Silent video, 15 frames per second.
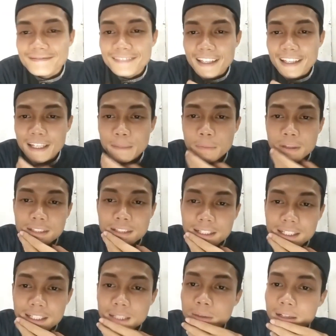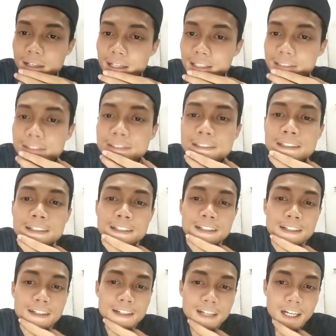Ini pertanda keberkahan.
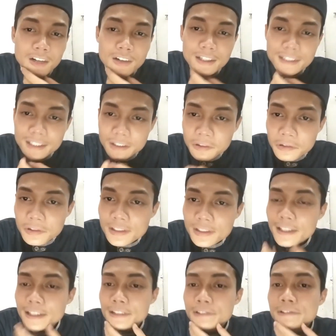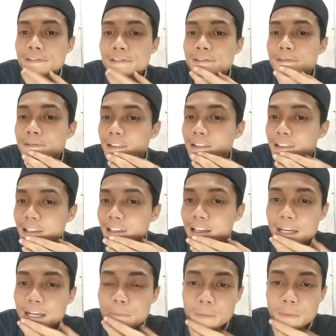Kalau kata guru saya tuh, ketika
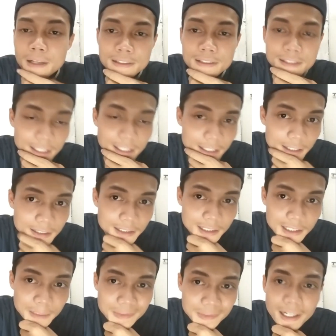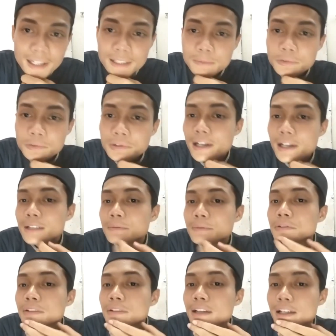kami belajar kitab Ta'alimu Ta'alim
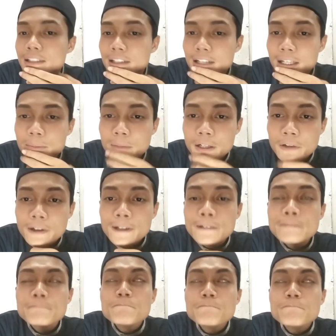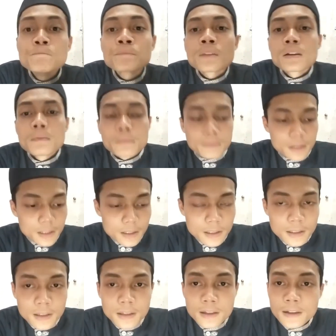itu dikatakan bahwa
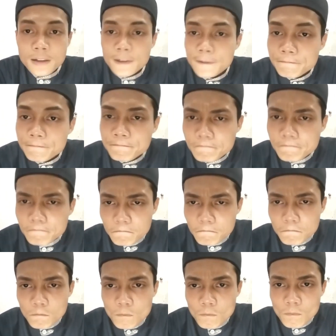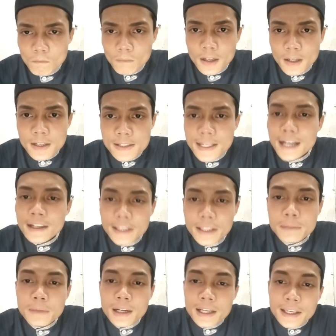eh,
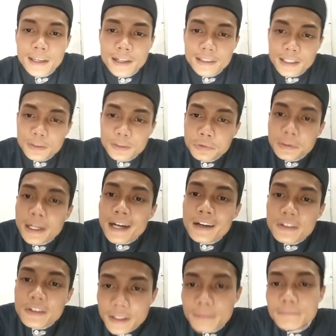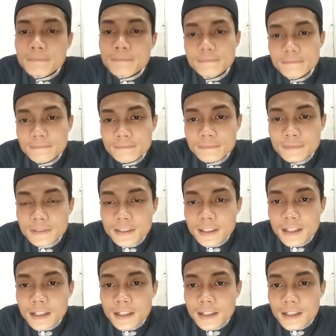saking malaikat itu ta'zim
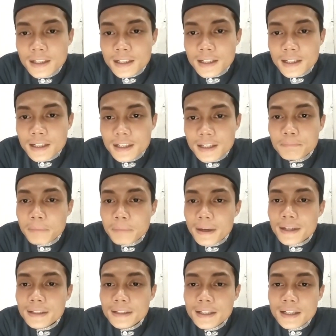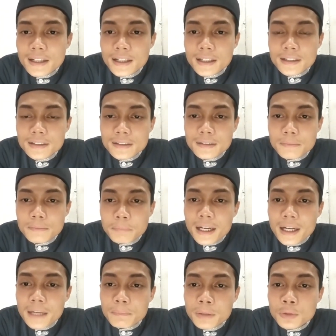kepada
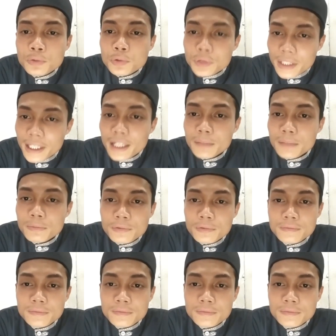para penuntut ilmu,